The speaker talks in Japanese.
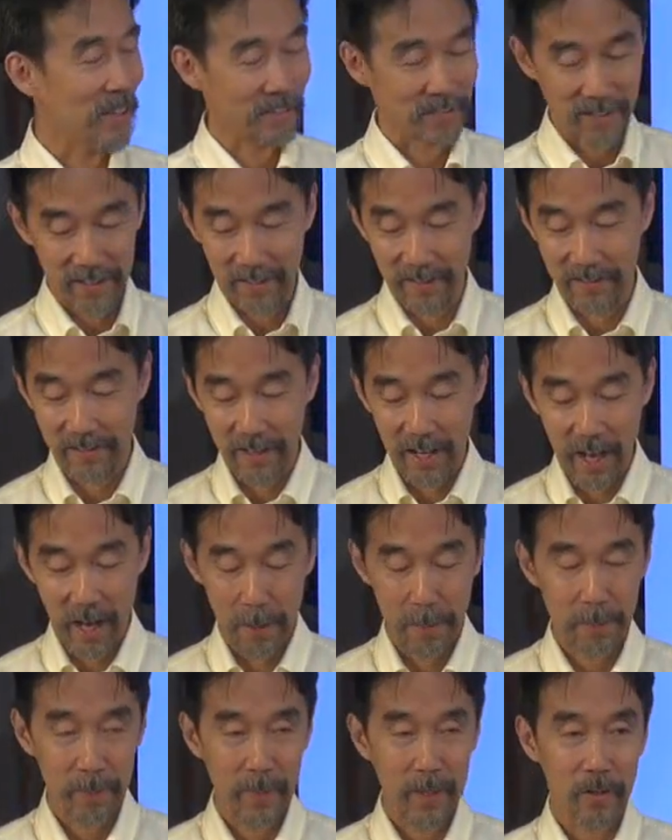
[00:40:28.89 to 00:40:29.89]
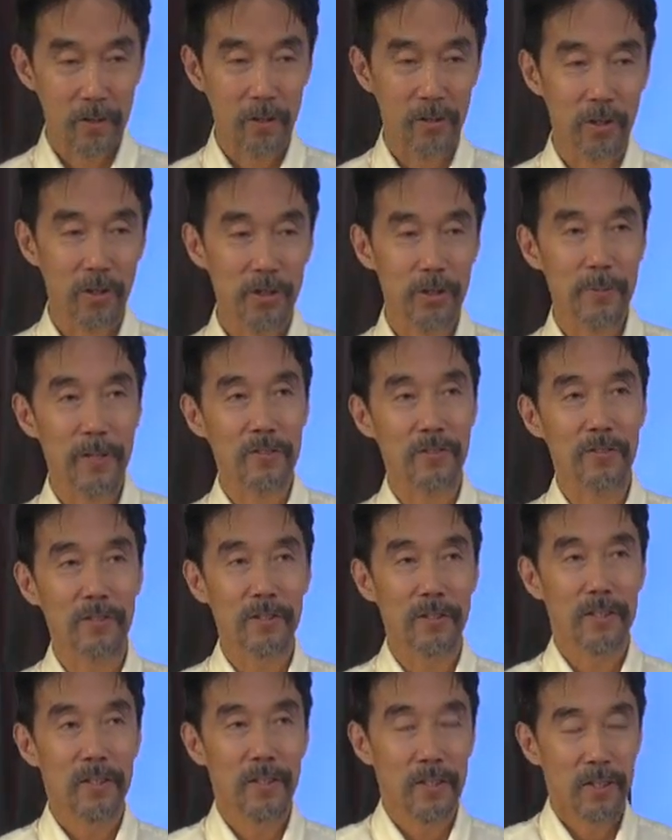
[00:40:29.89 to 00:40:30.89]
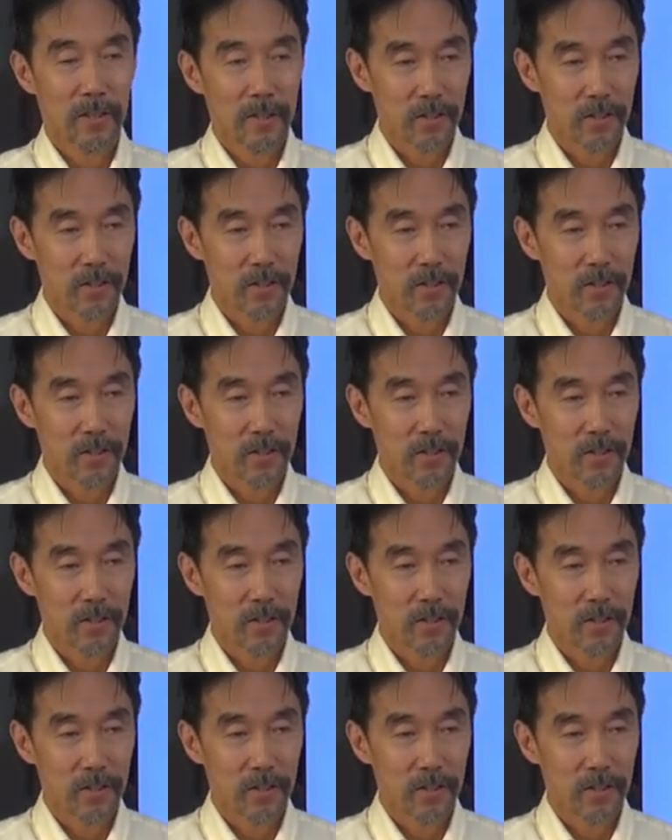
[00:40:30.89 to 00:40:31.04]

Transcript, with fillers: はずなんですねお祈りします